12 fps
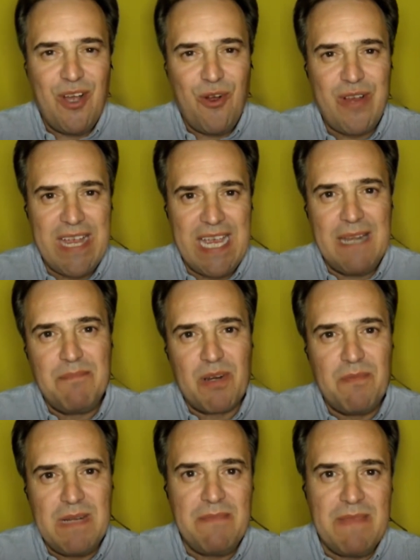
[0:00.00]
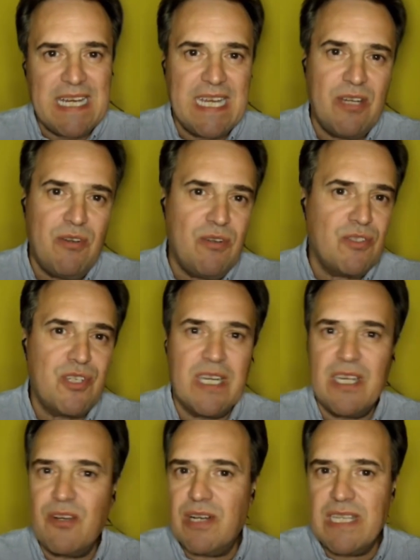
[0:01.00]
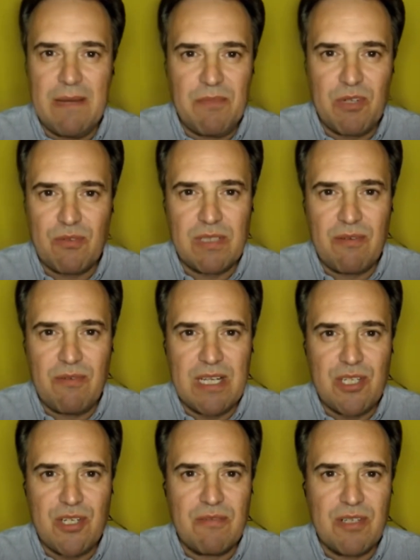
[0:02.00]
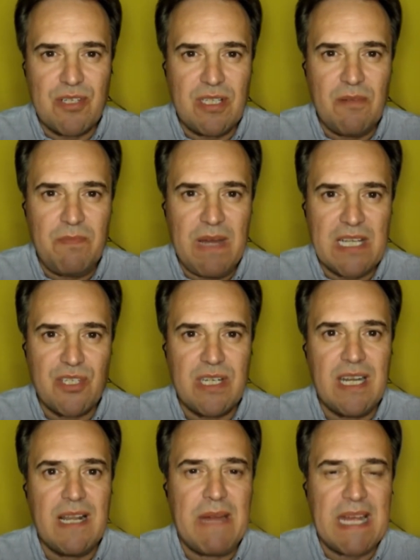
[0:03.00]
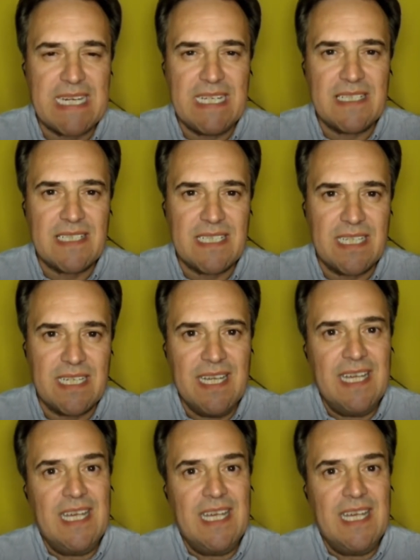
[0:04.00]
Ok, il problema è che noi non ci ricordiamo tutte quelle 500 pagine, la macchina sì.